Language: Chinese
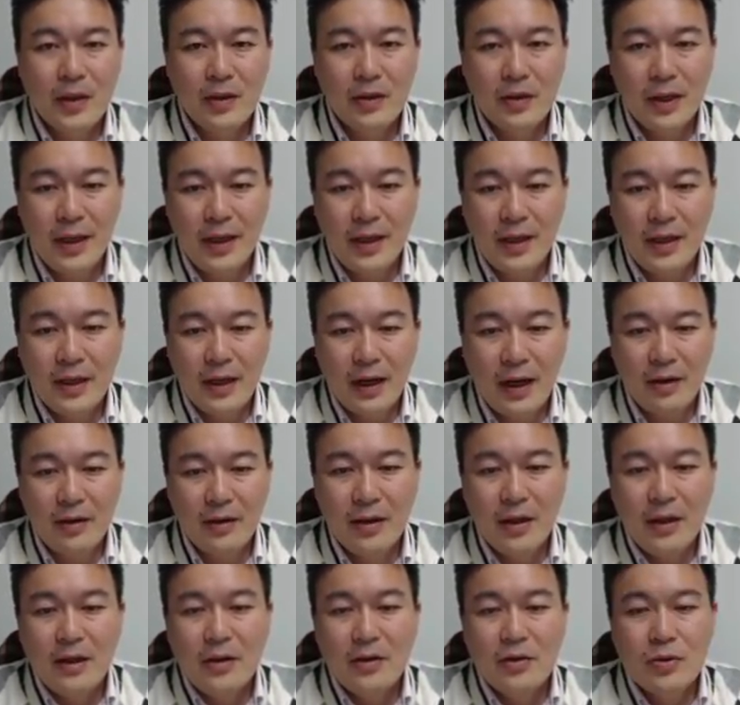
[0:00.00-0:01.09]
OK，
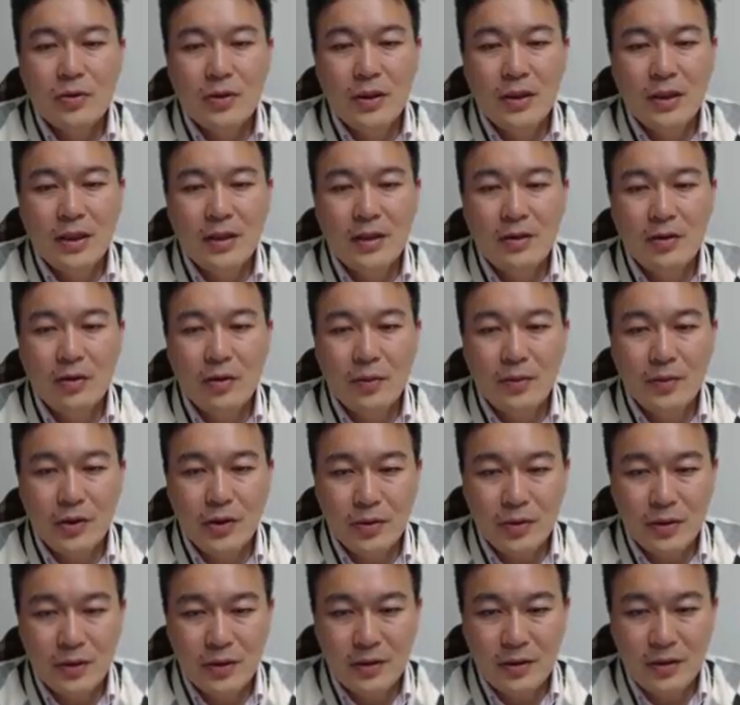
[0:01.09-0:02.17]
好，所以呢，我们
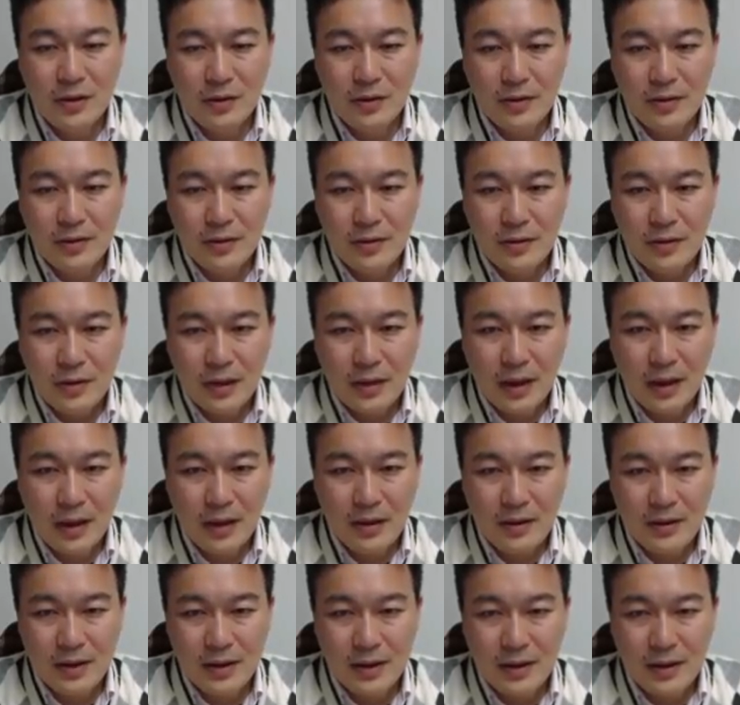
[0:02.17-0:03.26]
就是用
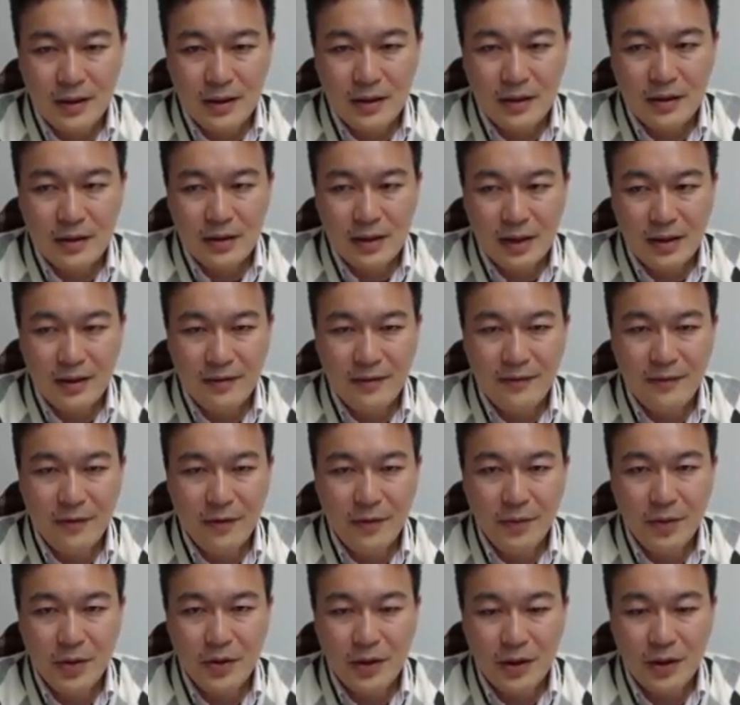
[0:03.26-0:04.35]
呃这个 second
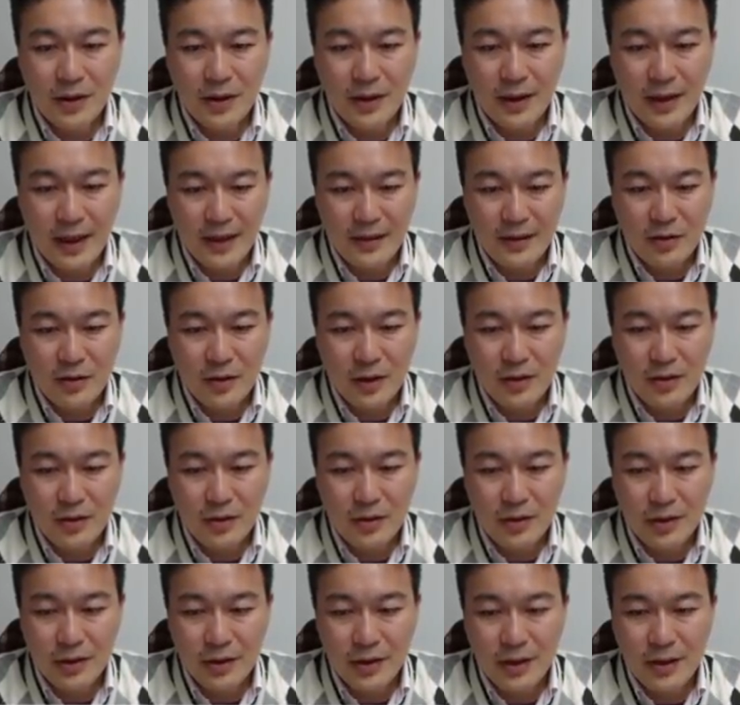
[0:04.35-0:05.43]
formula 来算就
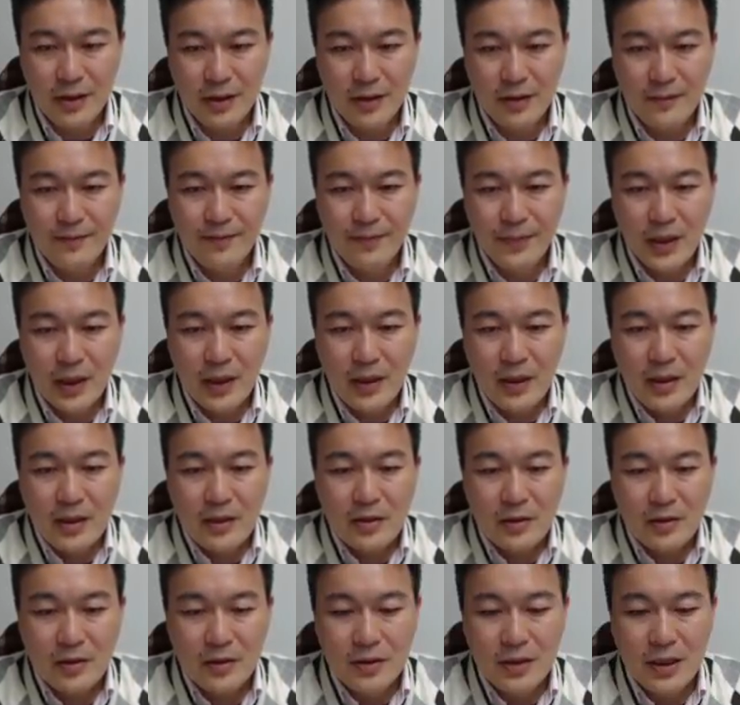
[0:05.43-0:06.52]
可以了。
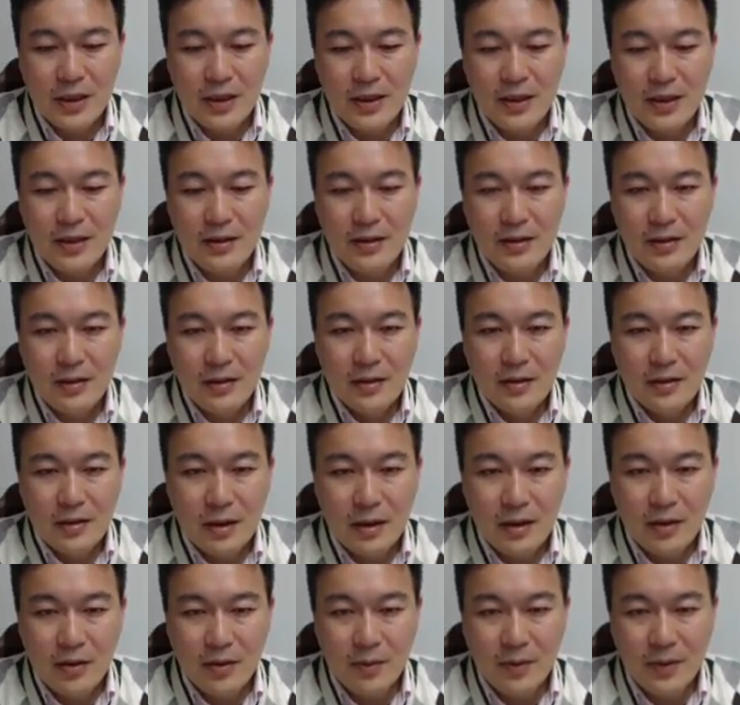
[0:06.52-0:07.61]
首先呢，
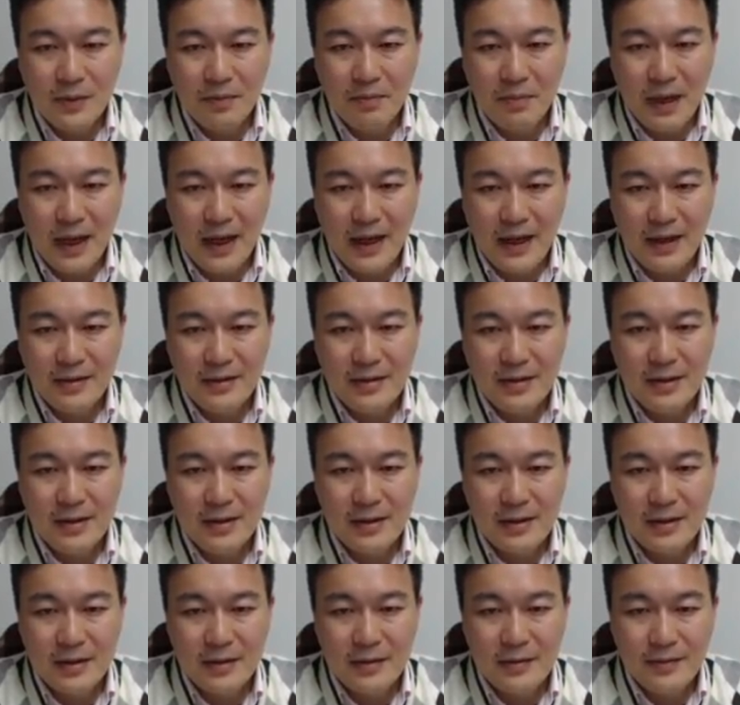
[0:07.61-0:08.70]
呃，我们把这
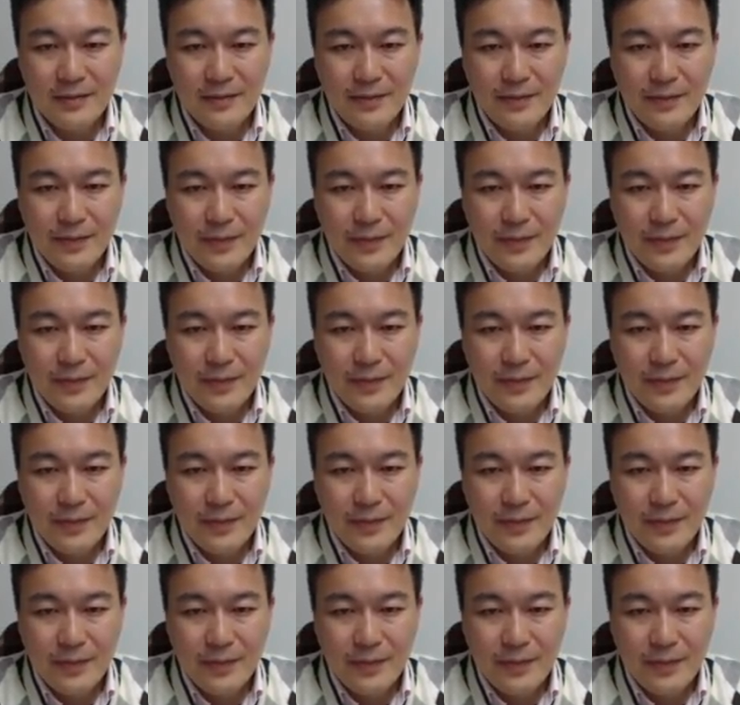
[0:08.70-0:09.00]
个